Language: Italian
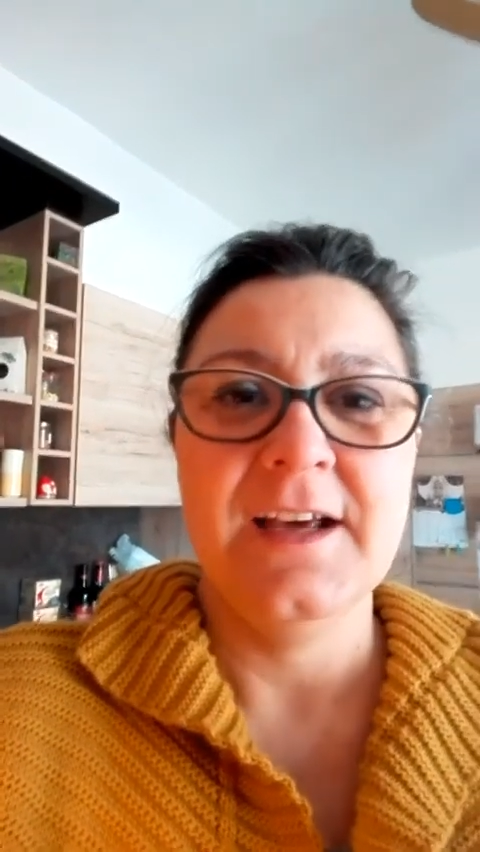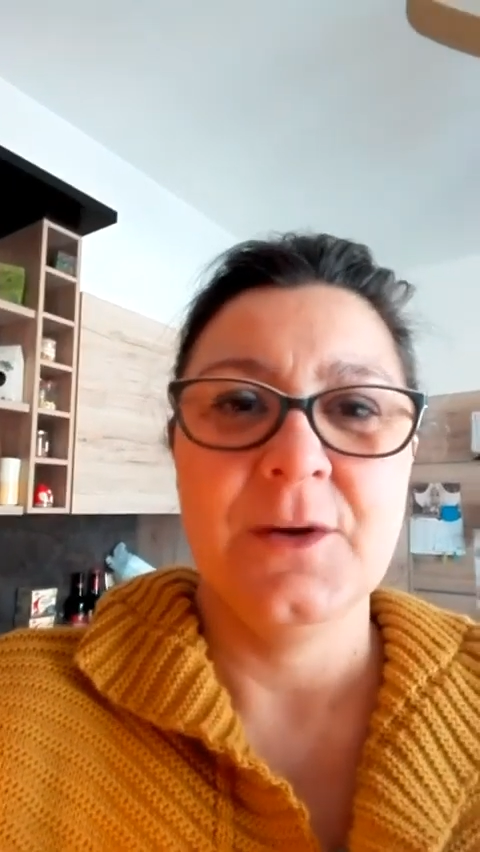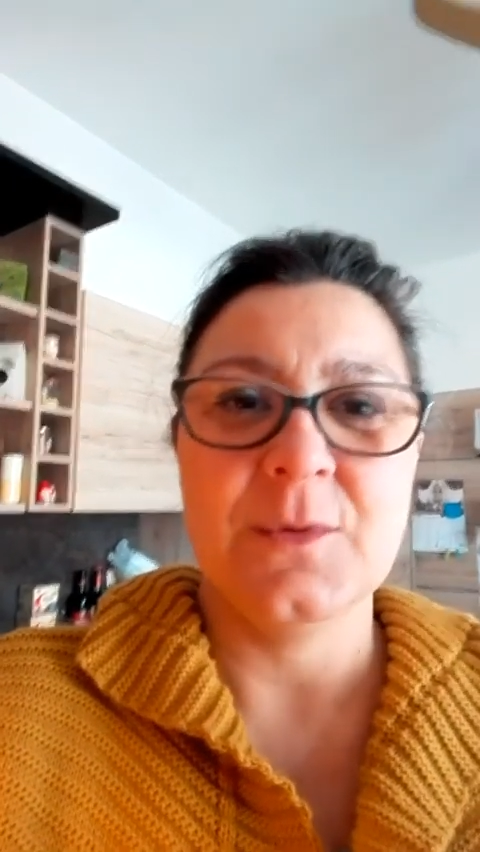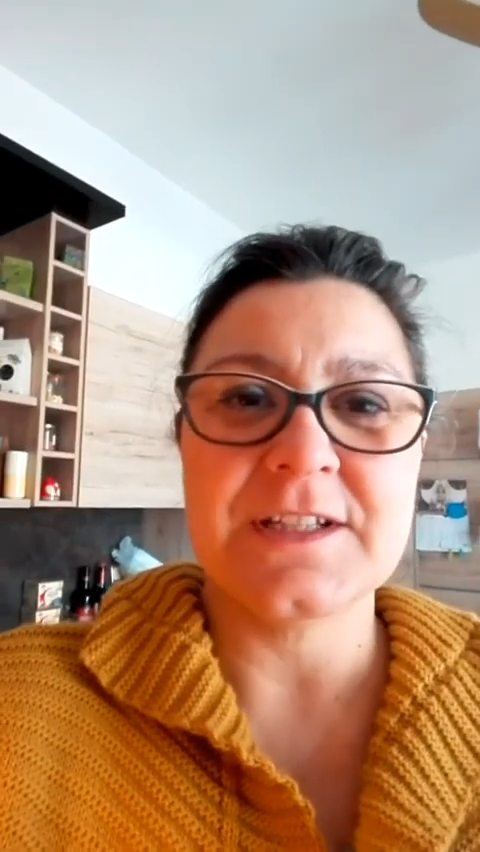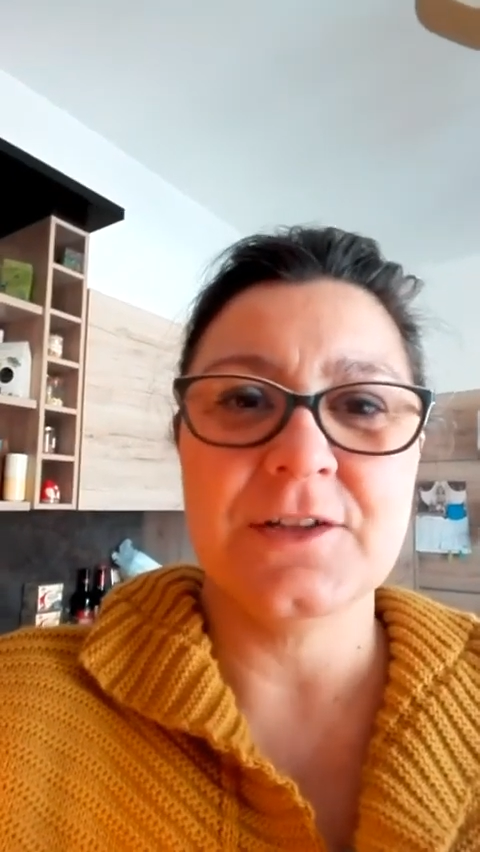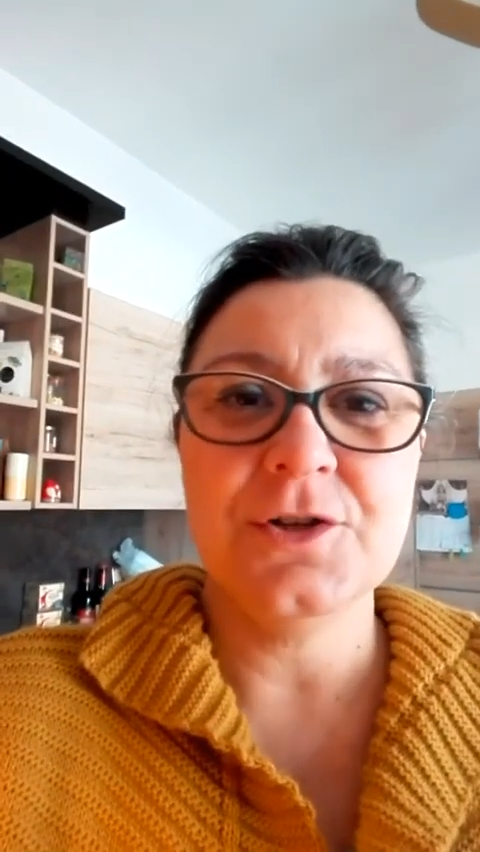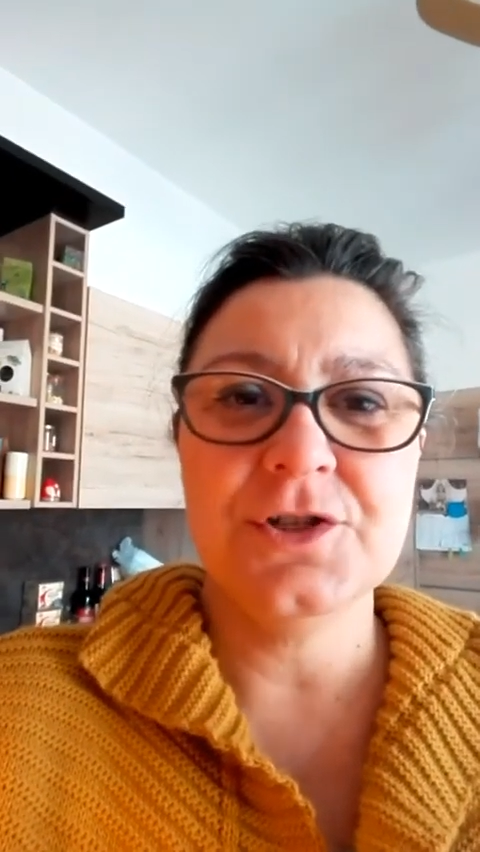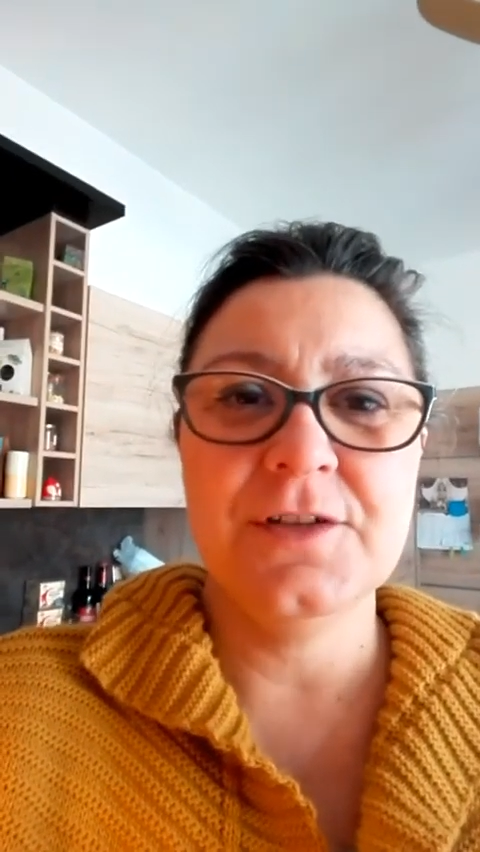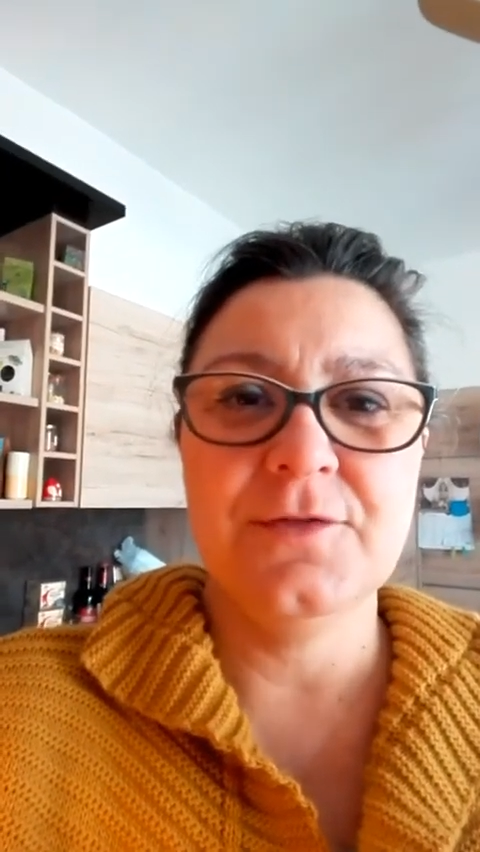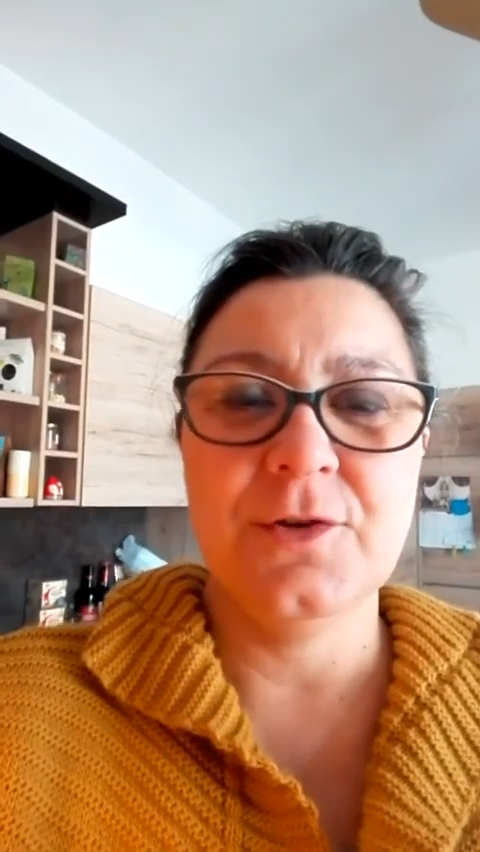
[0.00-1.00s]

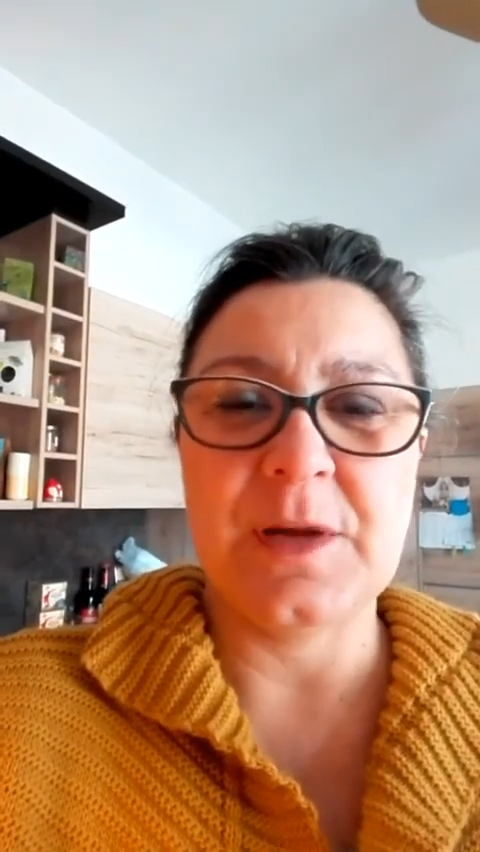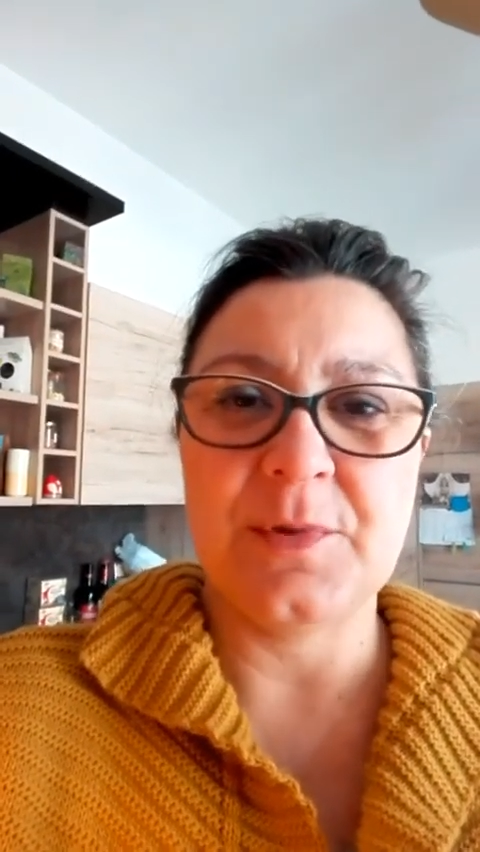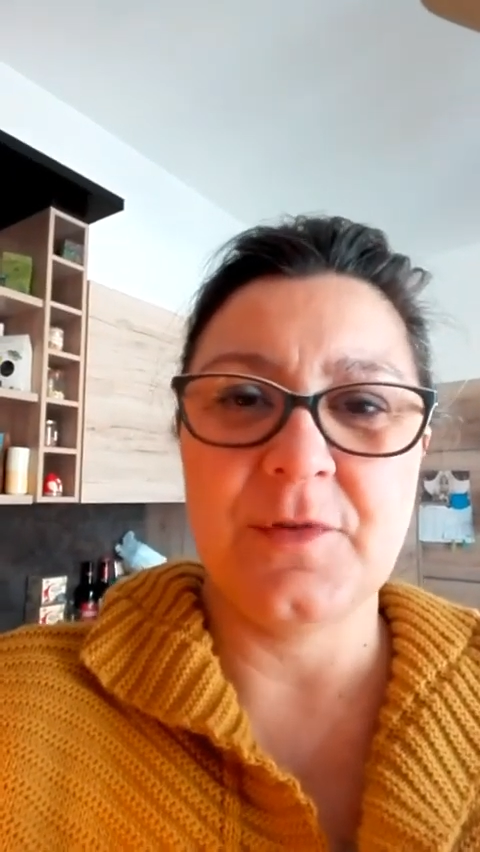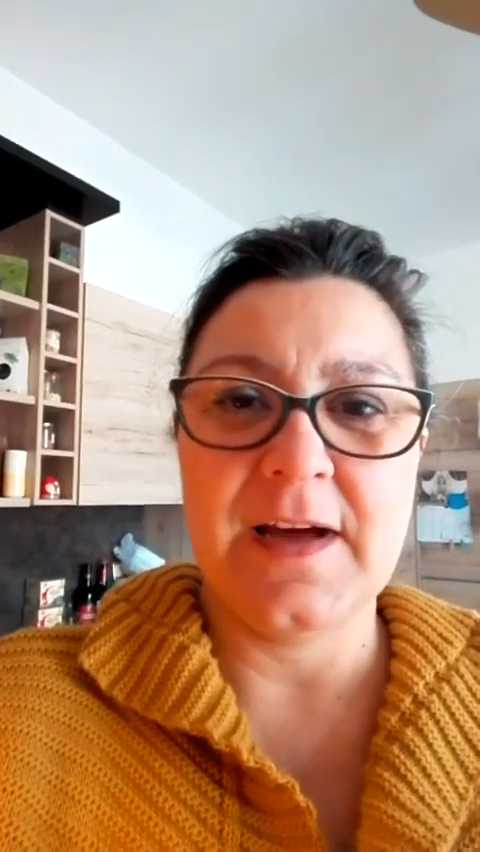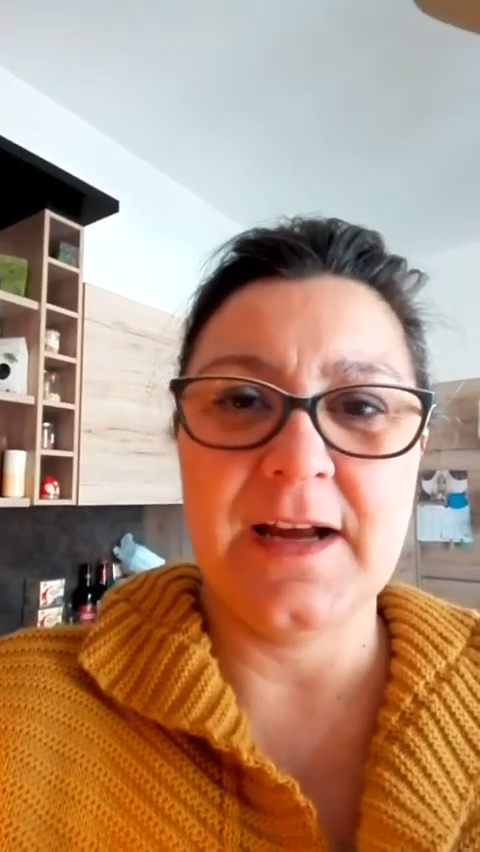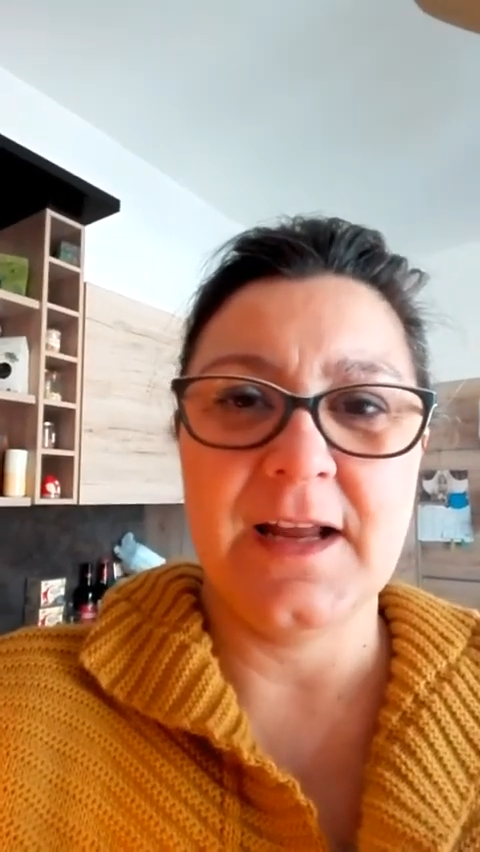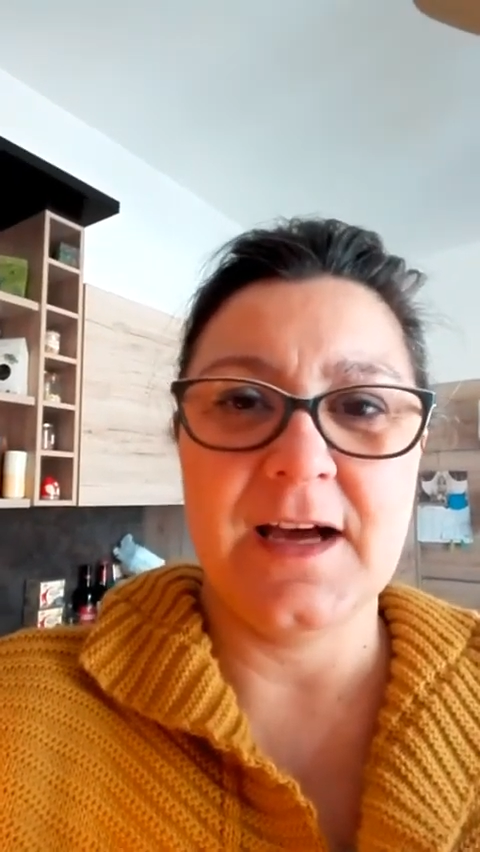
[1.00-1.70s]
Quest'oggi vorrei provare